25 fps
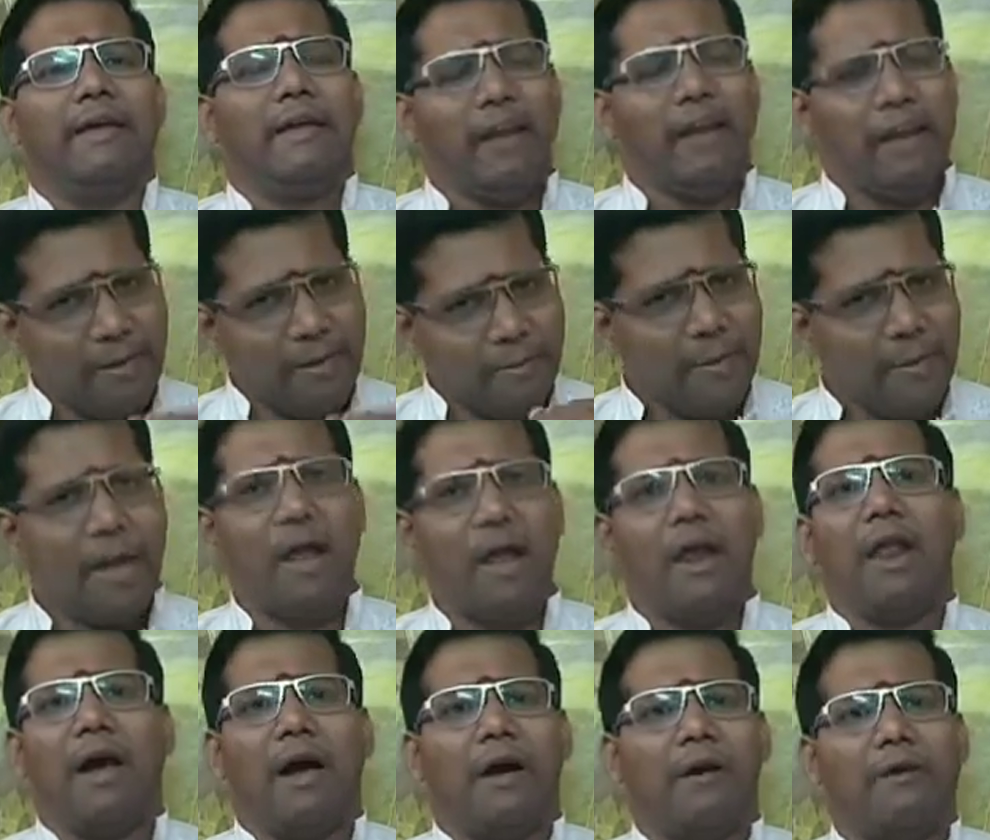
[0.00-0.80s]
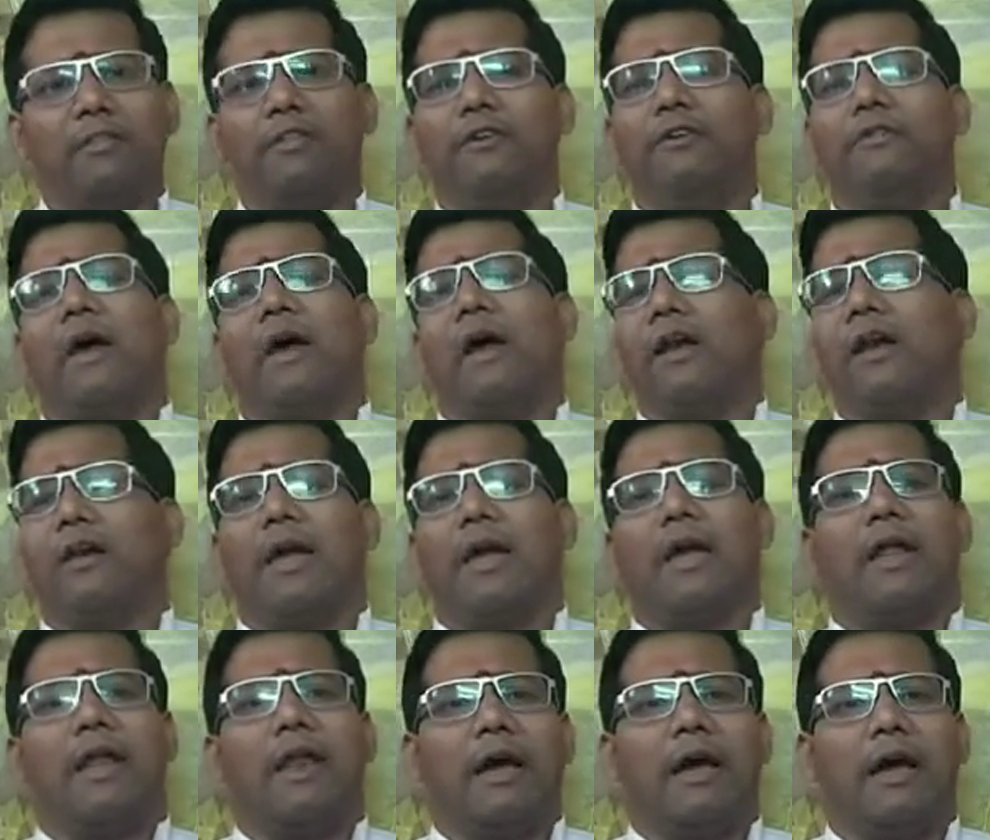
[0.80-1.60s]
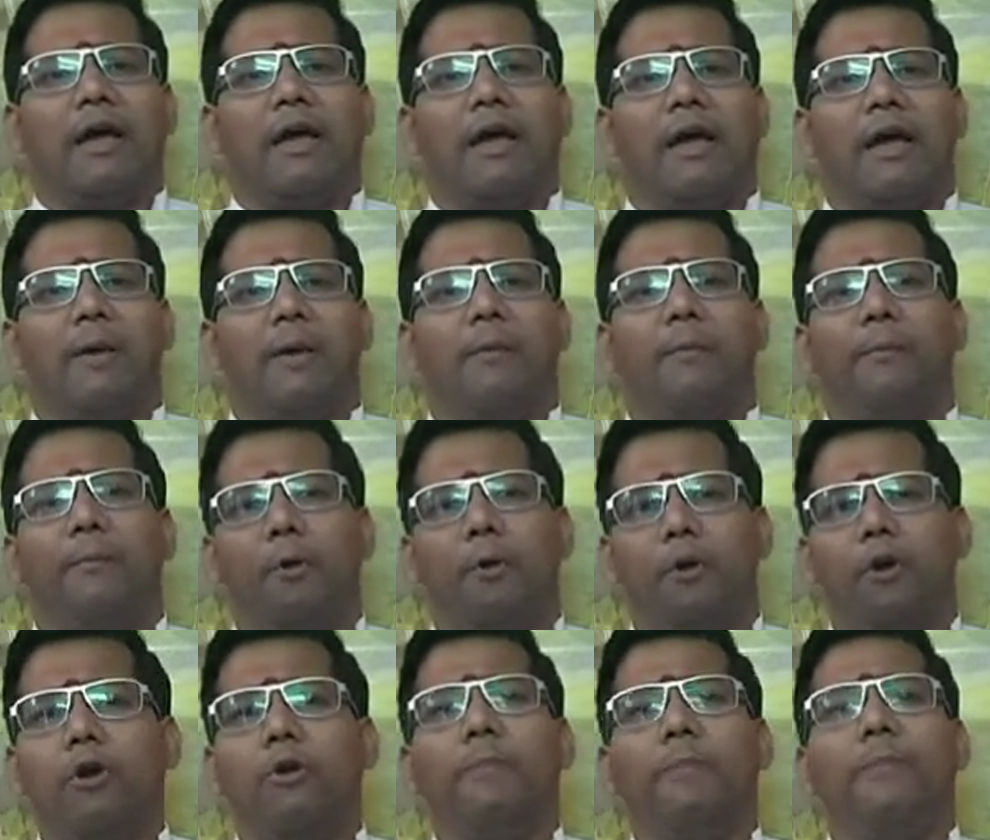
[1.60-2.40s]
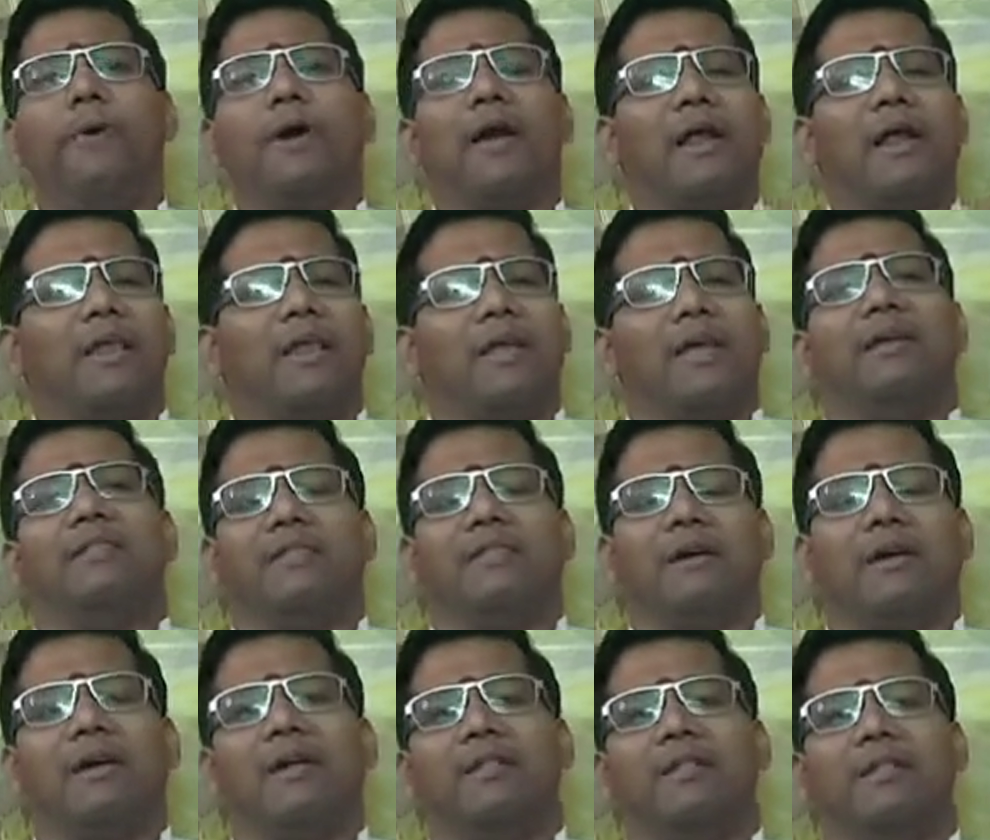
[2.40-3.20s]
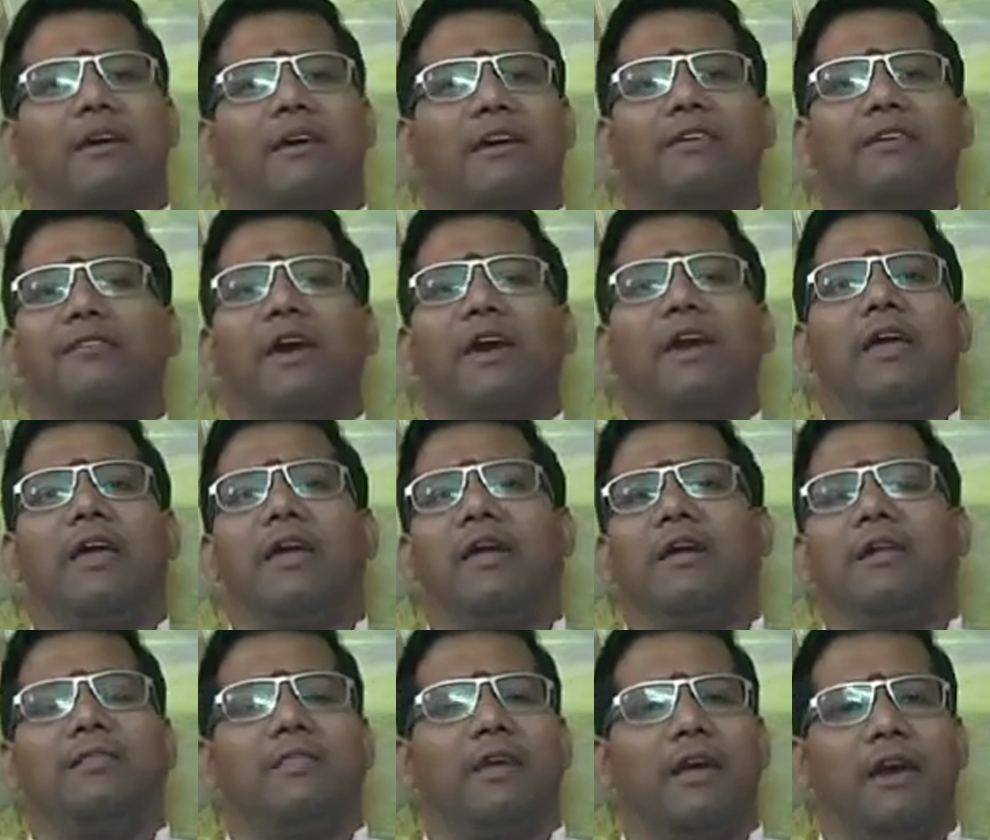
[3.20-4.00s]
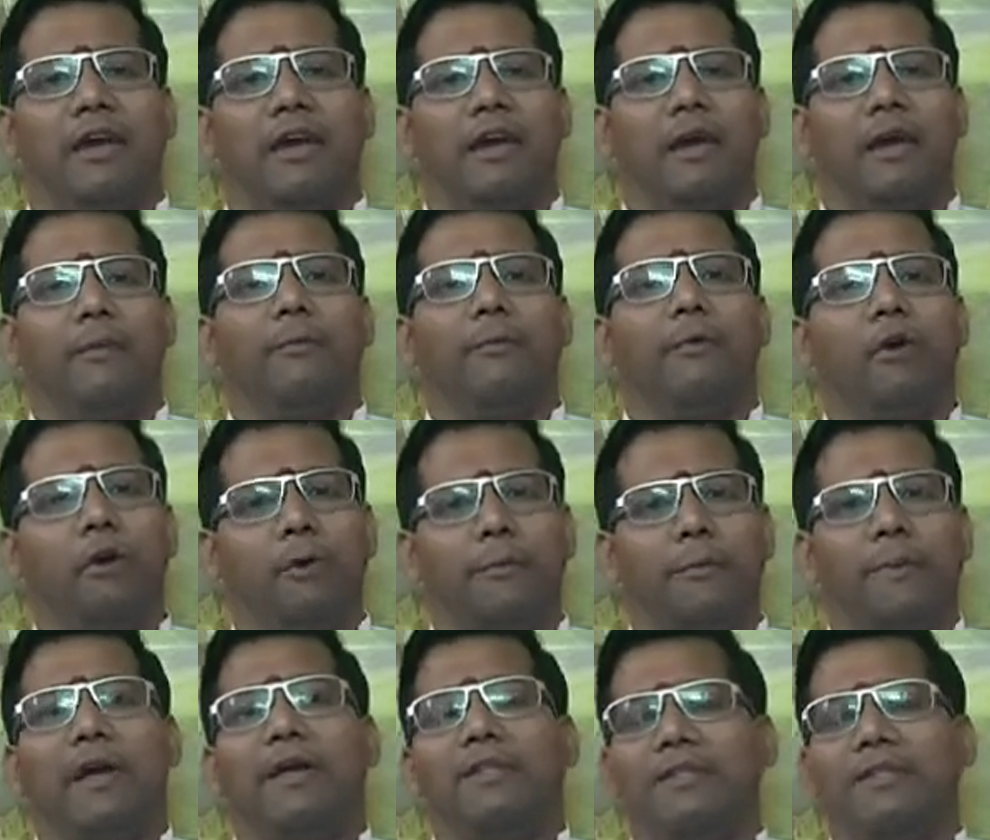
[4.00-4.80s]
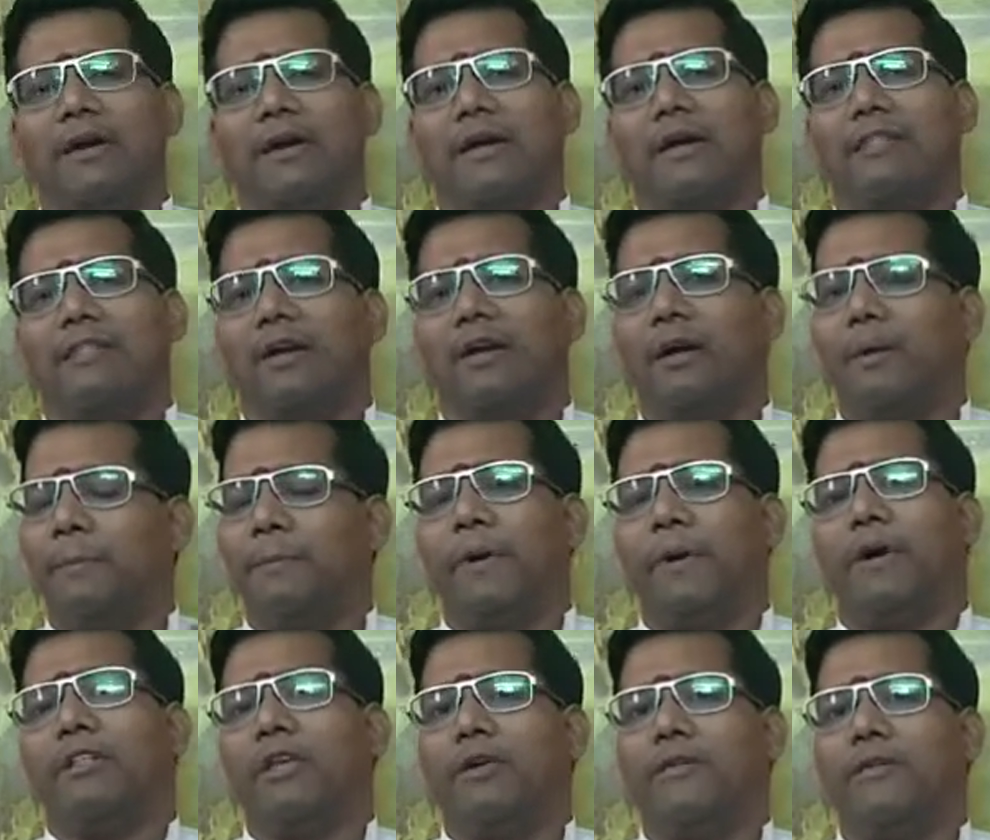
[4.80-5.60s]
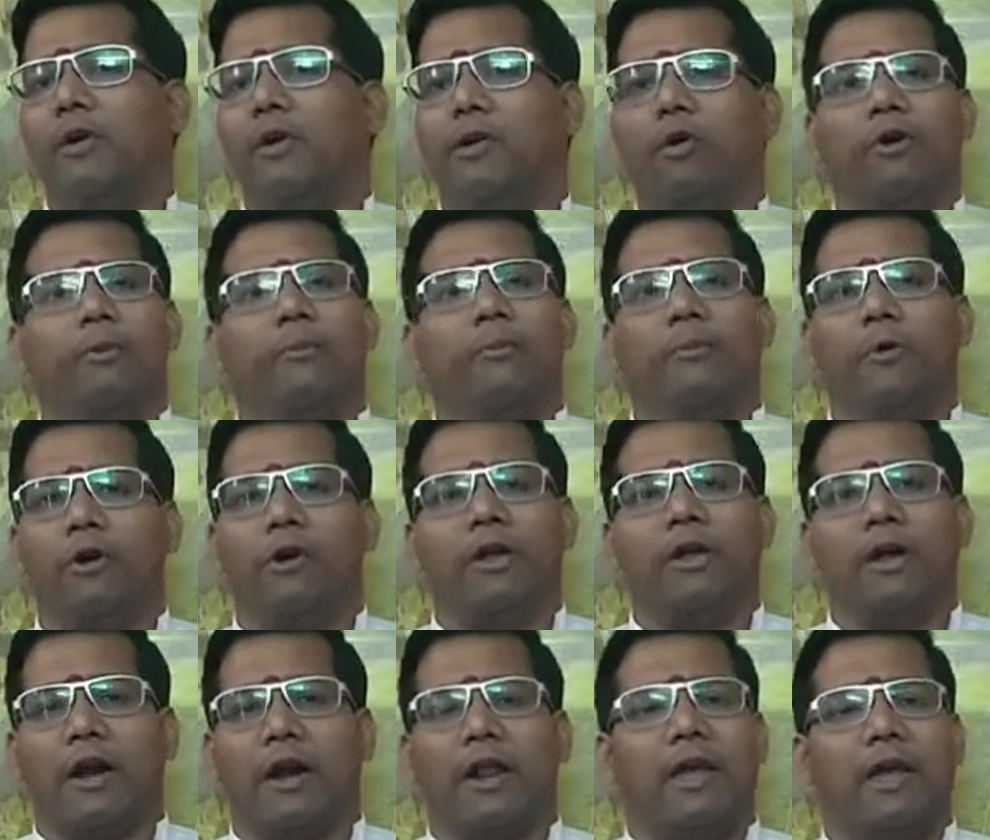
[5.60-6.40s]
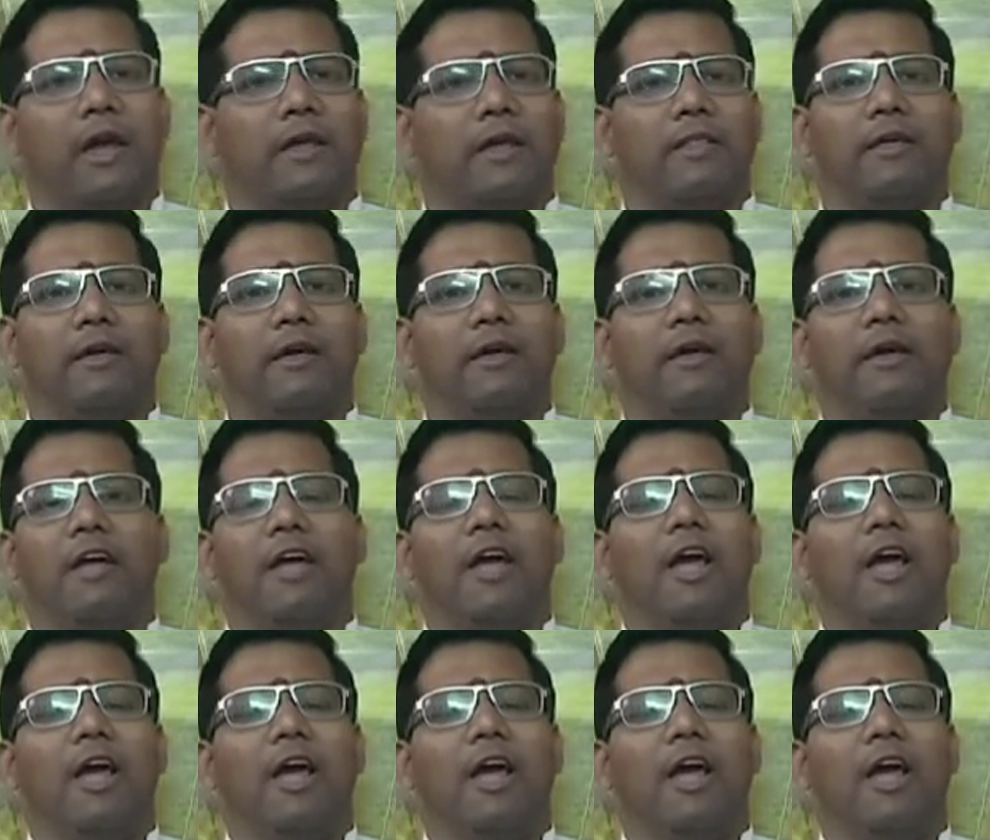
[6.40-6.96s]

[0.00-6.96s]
இனிமேலாவது வாழ்க்கையில பொறுப்புகள் ஏத்துக்கிறதுக்கு வழிகள் தேடுங்க பொறுப்பு ஏத்துக்கிறதுக்கு பதவி ஒரு பொருட்டு கிடையாது